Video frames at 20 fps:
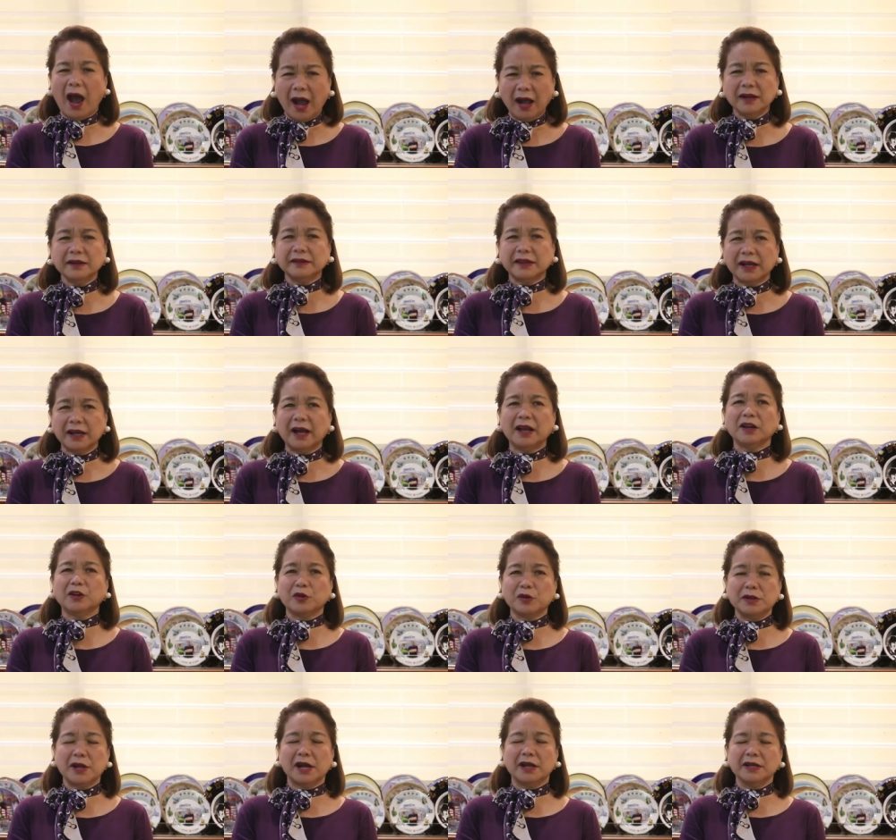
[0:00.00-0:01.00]
Ang
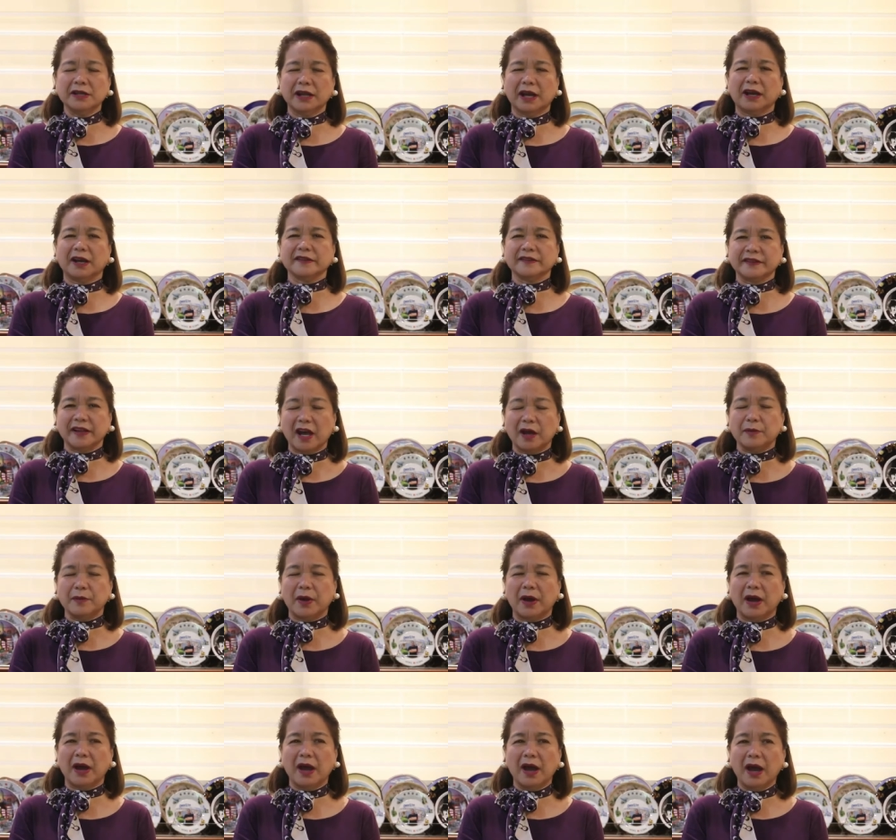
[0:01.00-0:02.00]
tagal ko nang
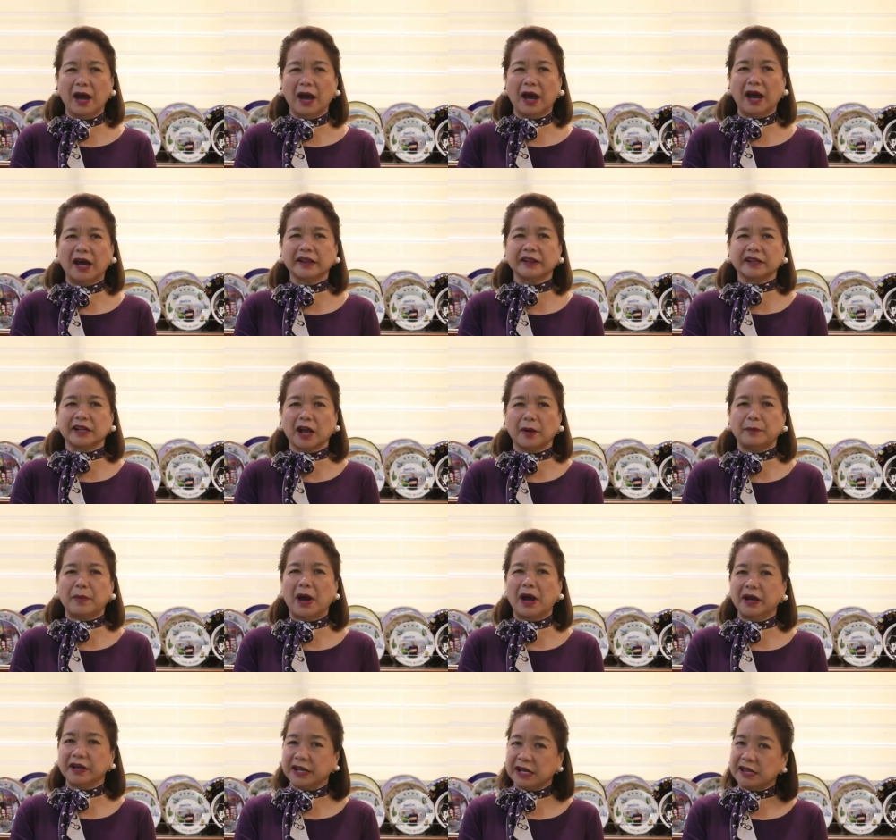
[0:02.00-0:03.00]
nakasama at
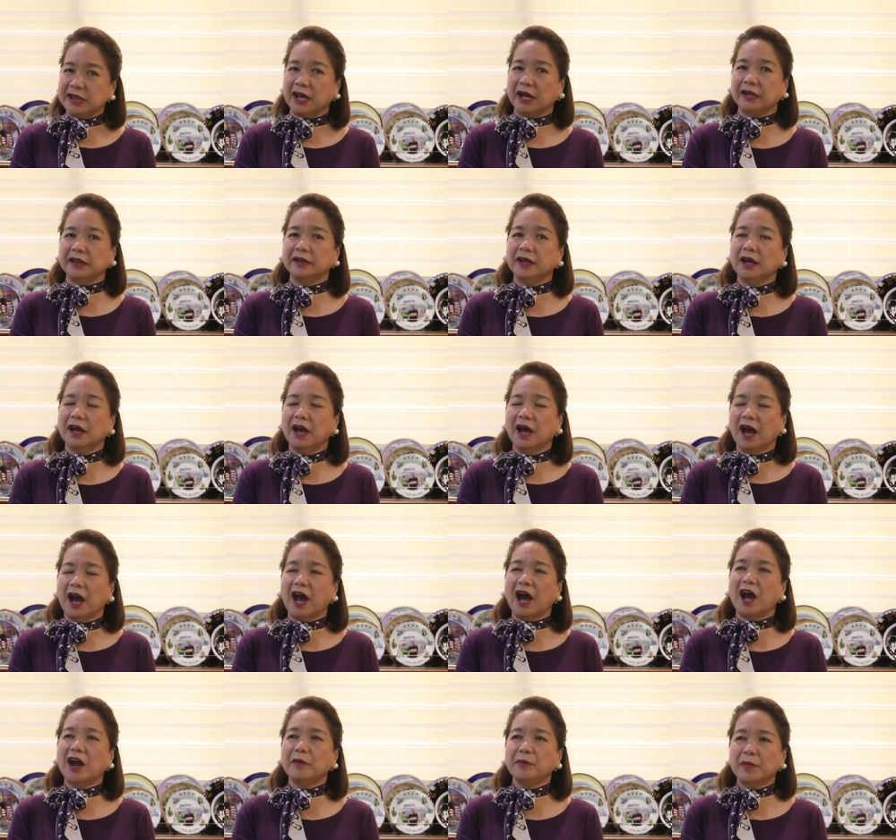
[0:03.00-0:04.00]
kabahaginan
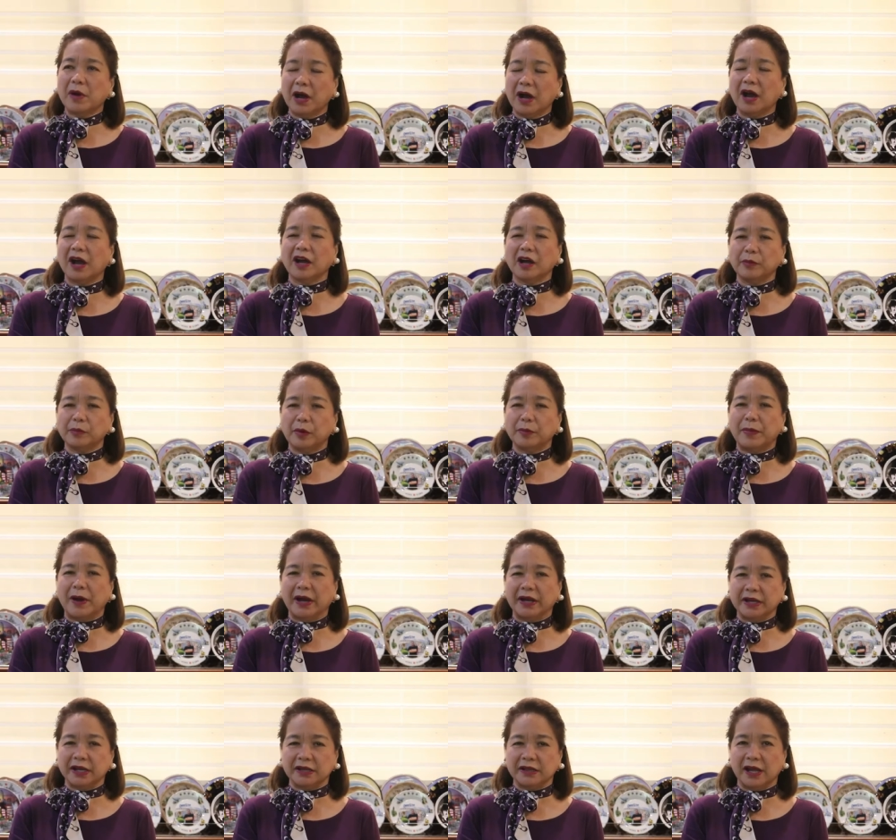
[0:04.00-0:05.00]
ang mga
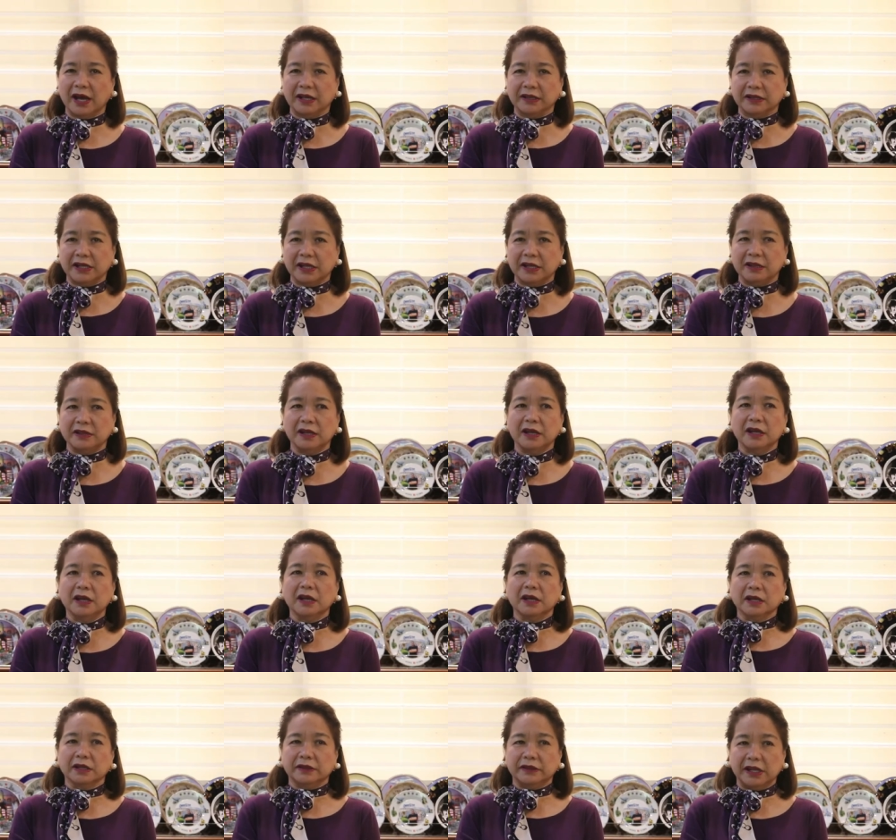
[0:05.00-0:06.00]
kababayan natin
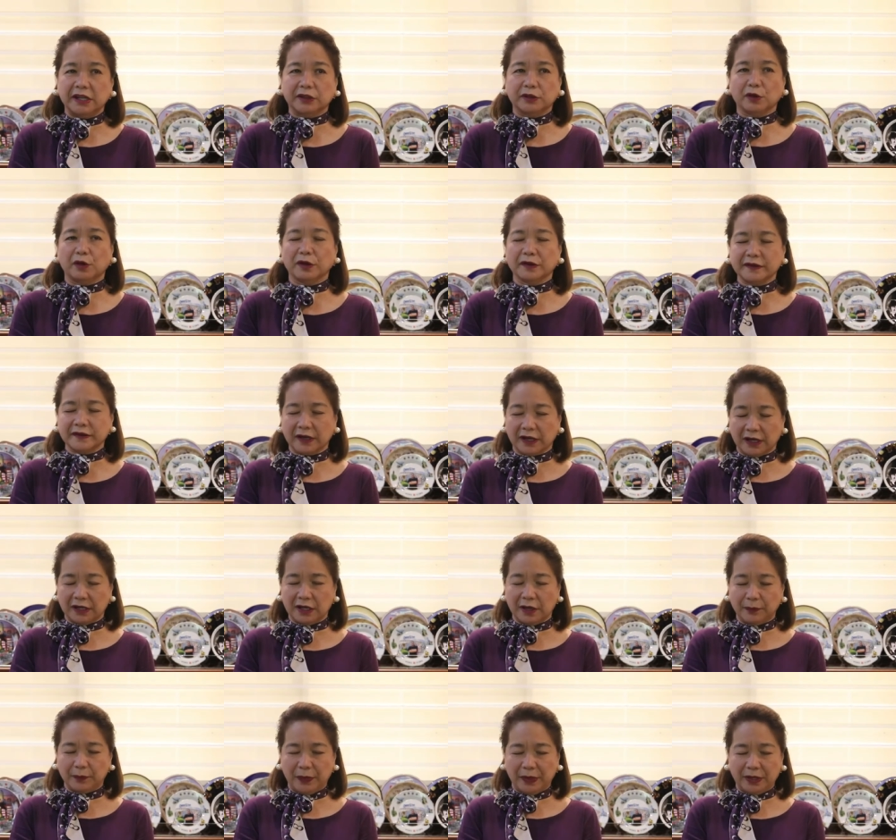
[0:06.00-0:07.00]
dito sa
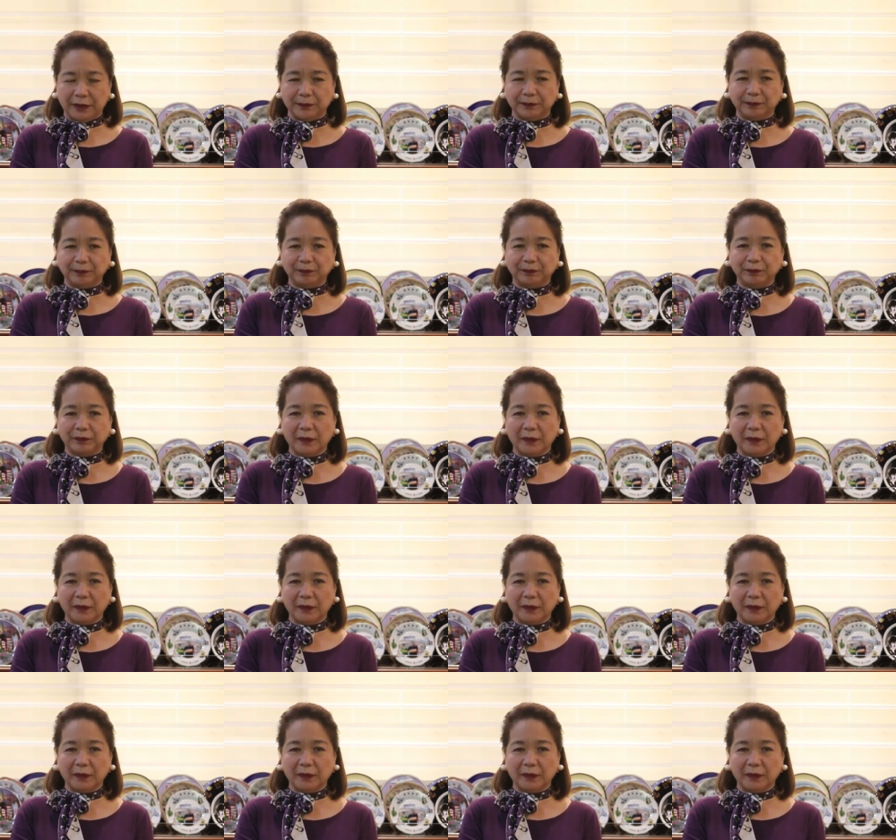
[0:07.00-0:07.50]
Kalapang